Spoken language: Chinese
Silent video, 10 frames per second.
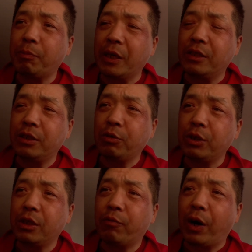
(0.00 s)
北京有
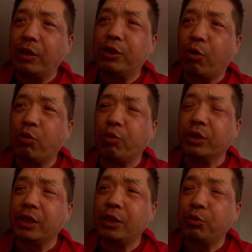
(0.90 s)
一个玩摇
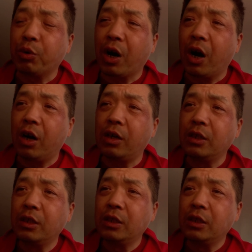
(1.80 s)
滚的一女孩。